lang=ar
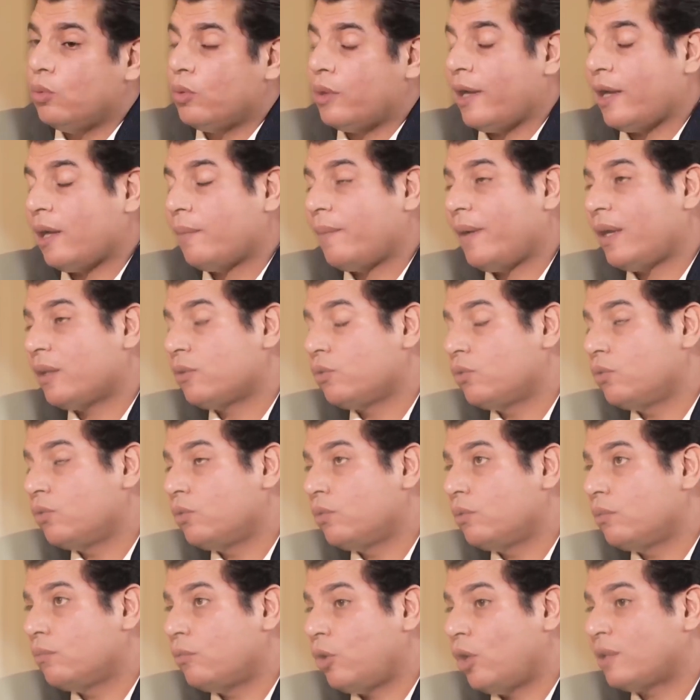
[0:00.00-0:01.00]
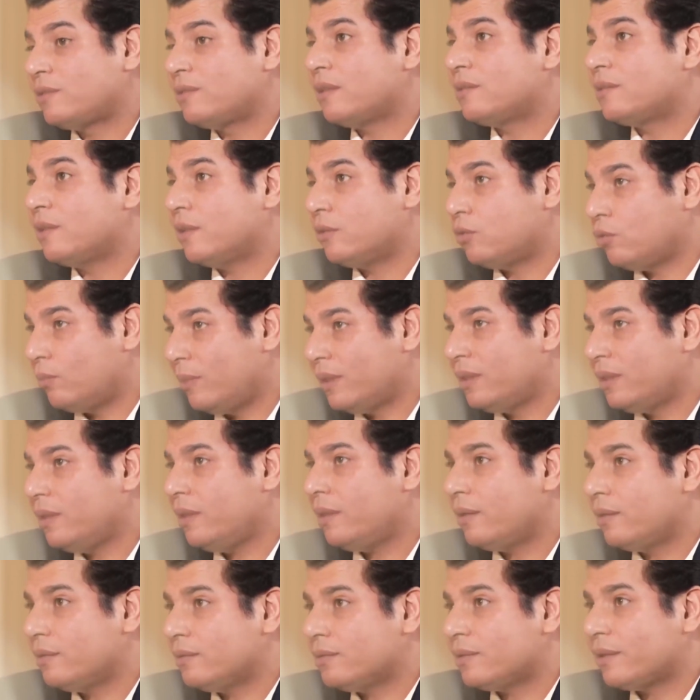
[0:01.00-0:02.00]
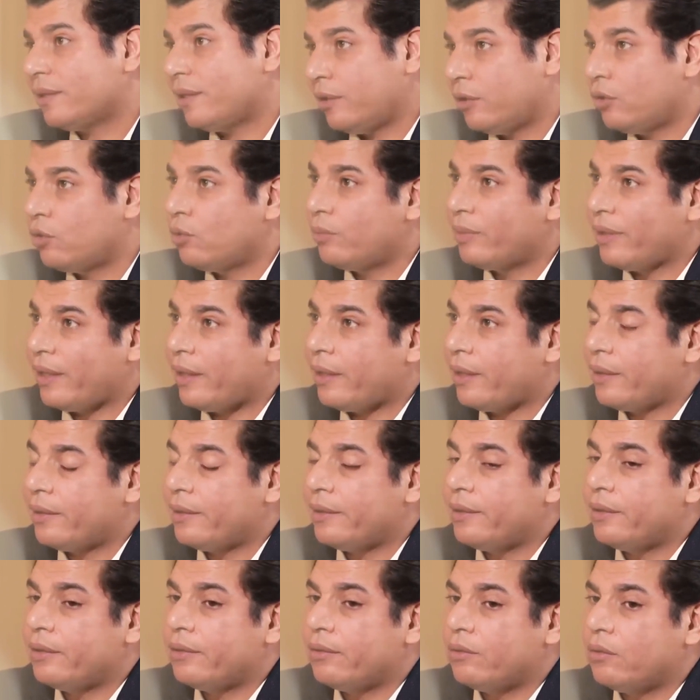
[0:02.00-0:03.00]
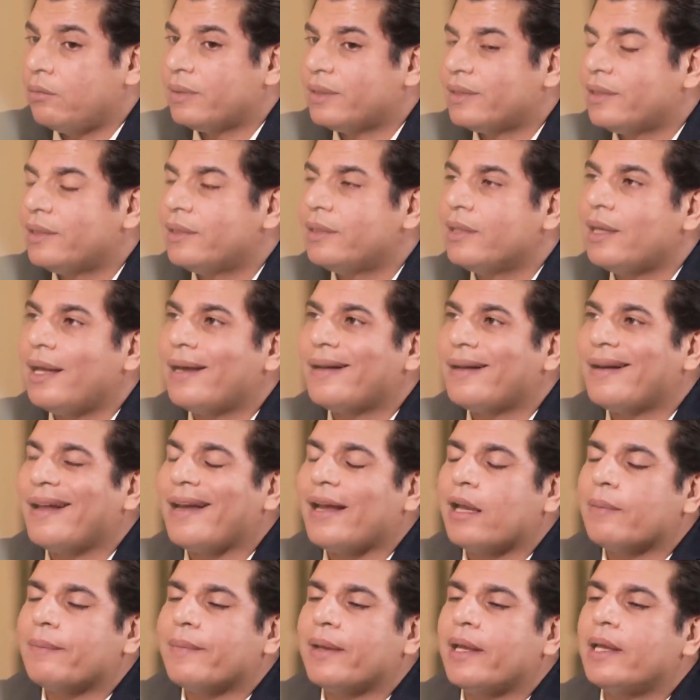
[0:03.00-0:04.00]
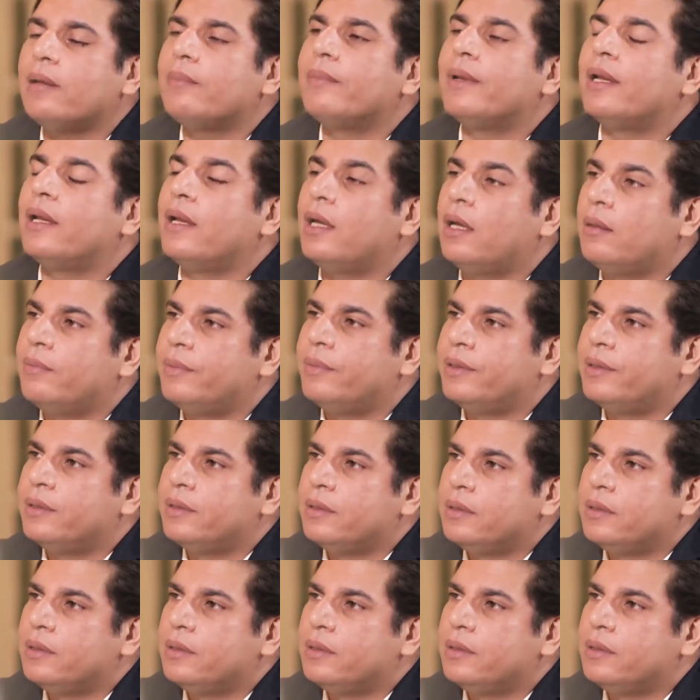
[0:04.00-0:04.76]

وراغب عنده مؤسسات ومدارس غير انه بيغني وبالتالي لا راغب ان باللعبه